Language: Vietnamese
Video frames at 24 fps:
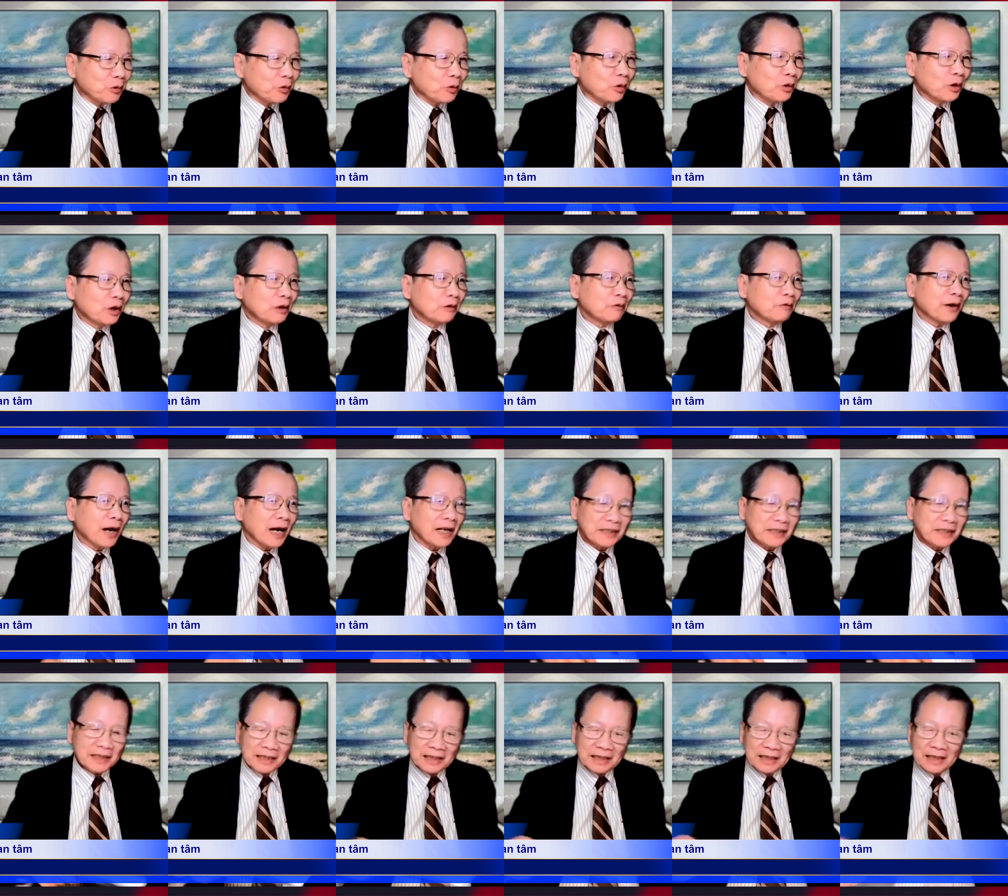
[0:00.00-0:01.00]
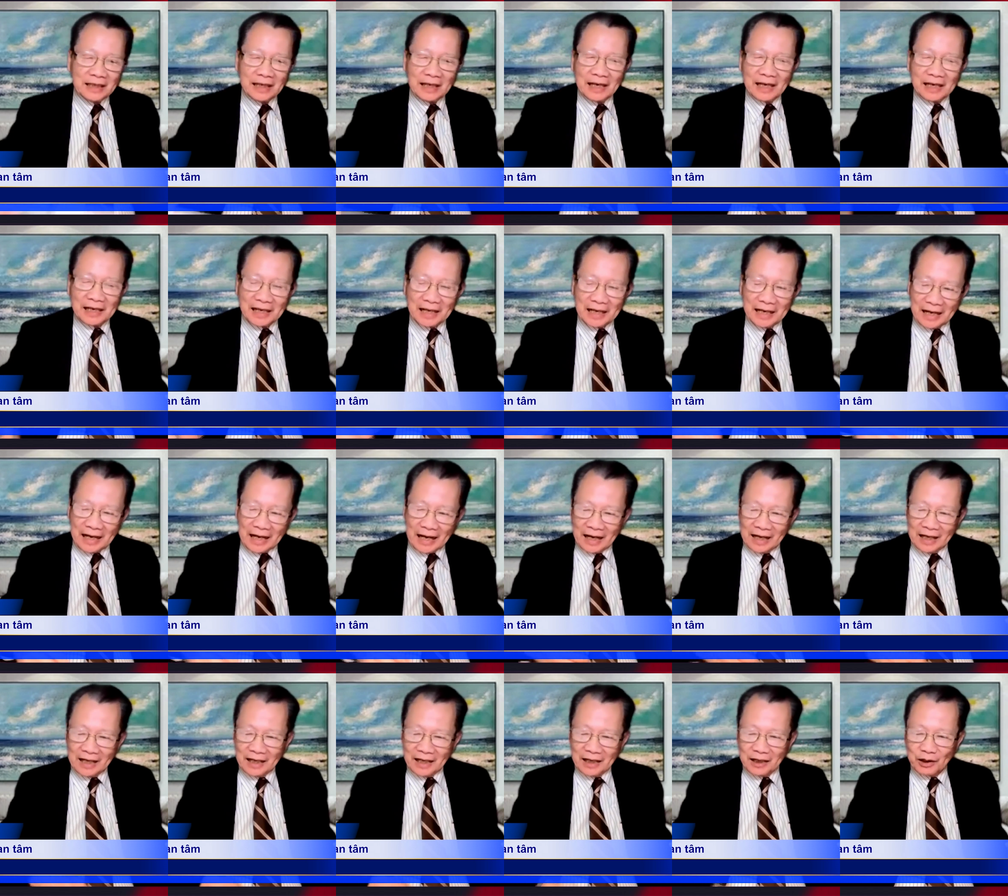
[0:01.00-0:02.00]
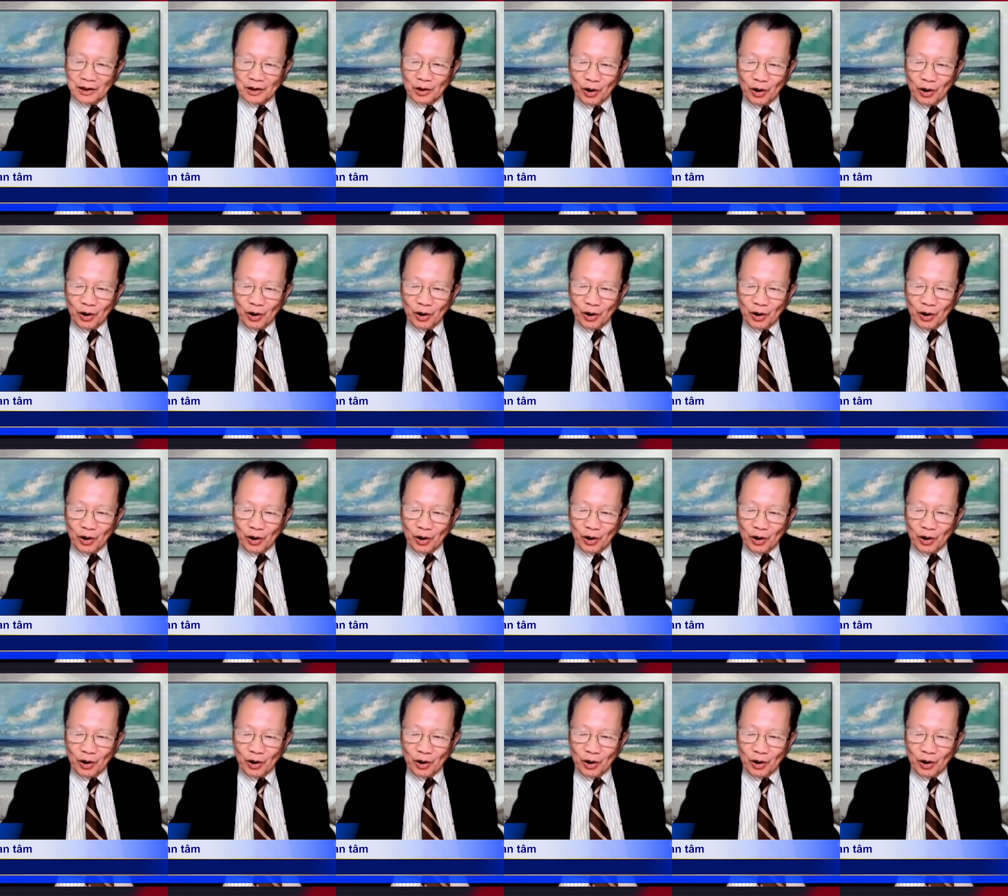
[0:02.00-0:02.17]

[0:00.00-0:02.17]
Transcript: chủ và những người nghĩa là